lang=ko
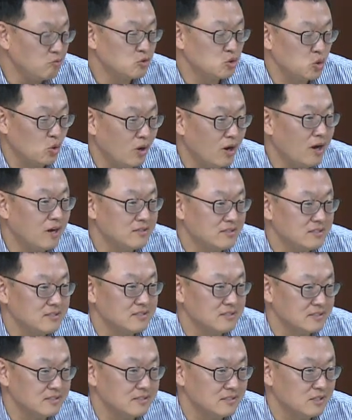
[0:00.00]
너무
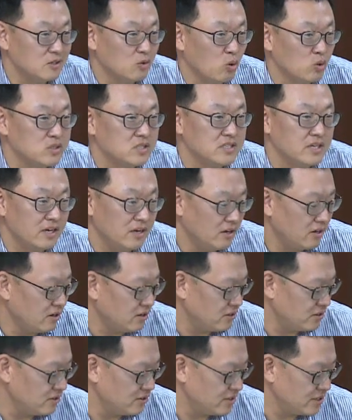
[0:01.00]
좋아하는 이
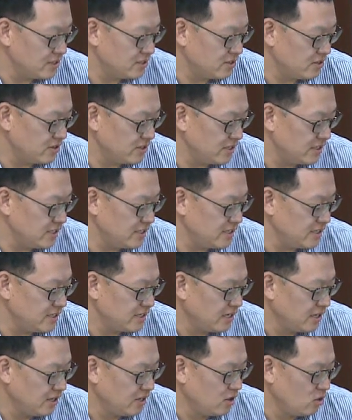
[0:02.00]
곳이에요. 음. 그래서
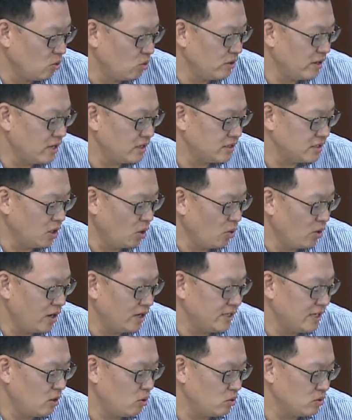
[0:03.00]
이 원래는
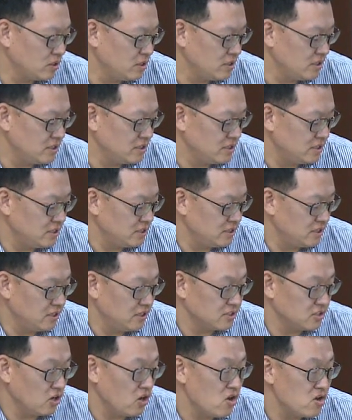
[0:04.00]
영화에 나오는
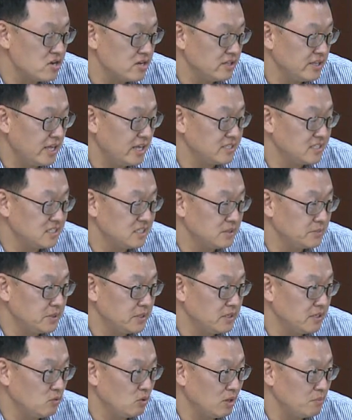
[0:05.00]
어, 서현인의
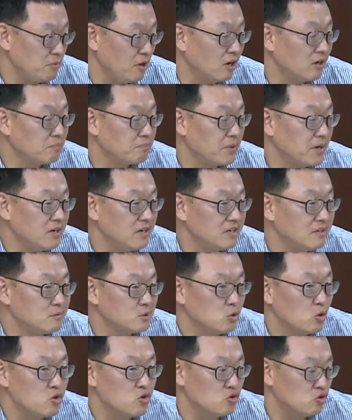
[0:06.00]
집이 원래
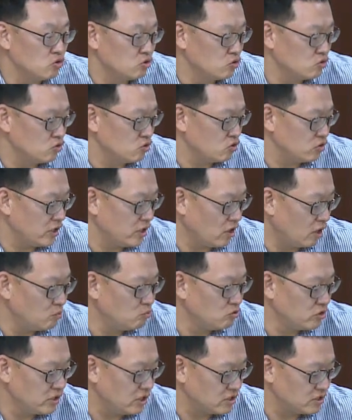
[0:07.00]
명필름 소유의 음.
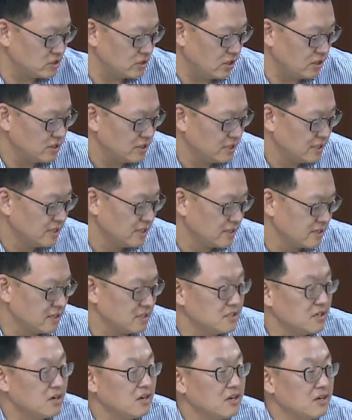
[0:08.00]
건물이었죠. 네.
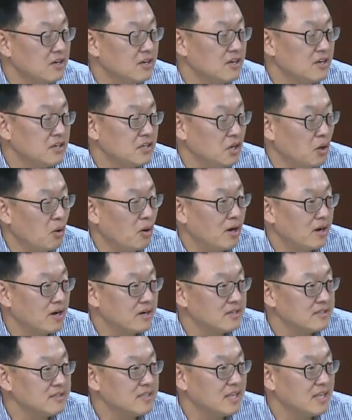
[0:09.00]
그래서 영화가